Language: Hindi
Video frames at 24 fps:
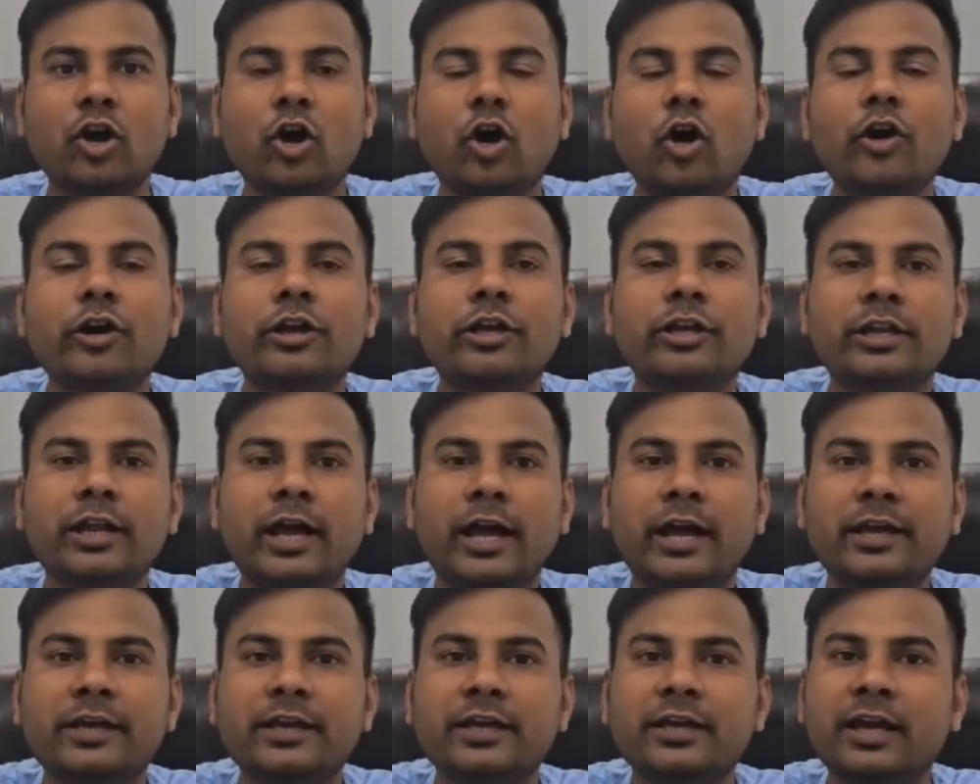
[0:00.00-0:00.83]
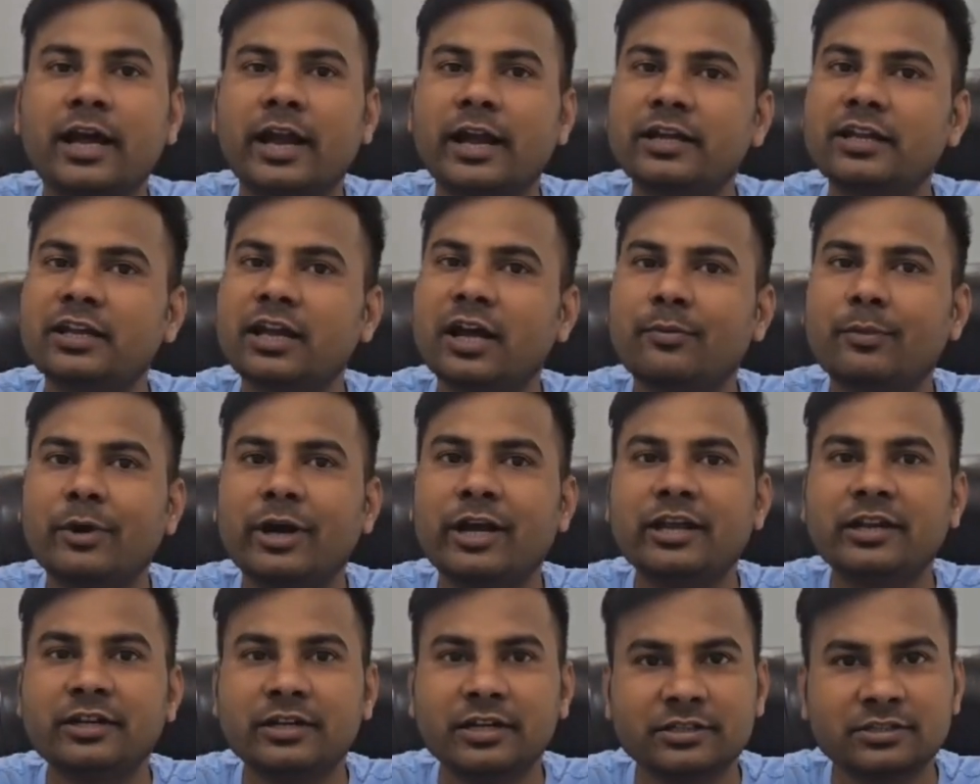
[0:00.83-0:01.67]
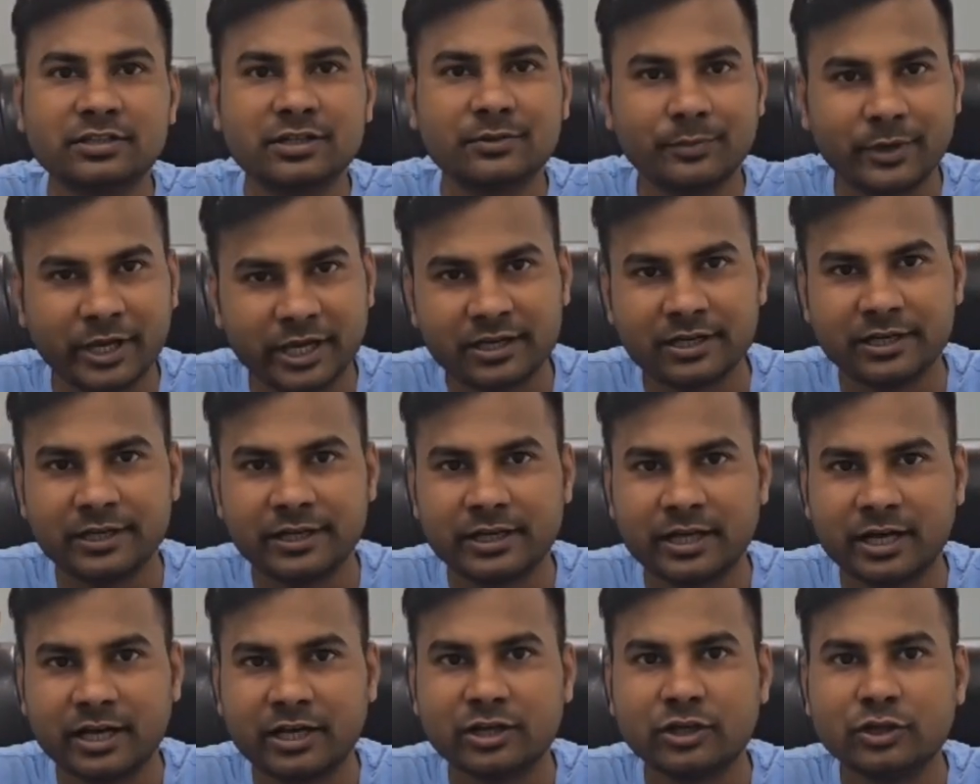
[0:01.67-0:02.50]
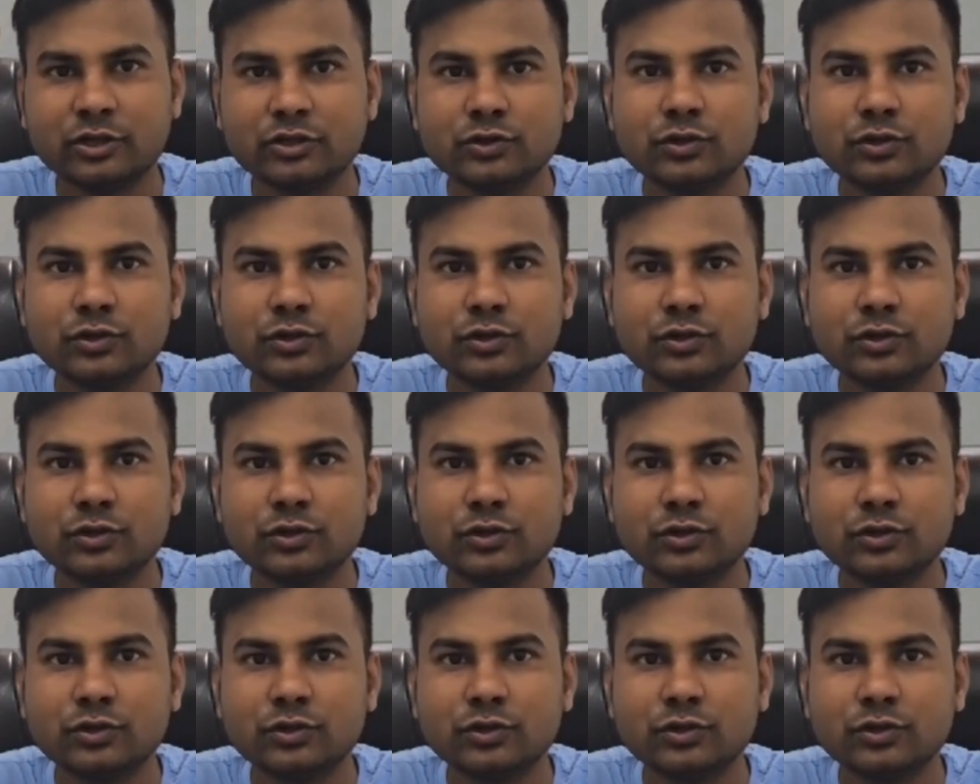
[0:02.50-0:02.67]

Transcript: और किराए की गारंटी हमारे इंडसन बैंक ले रहा है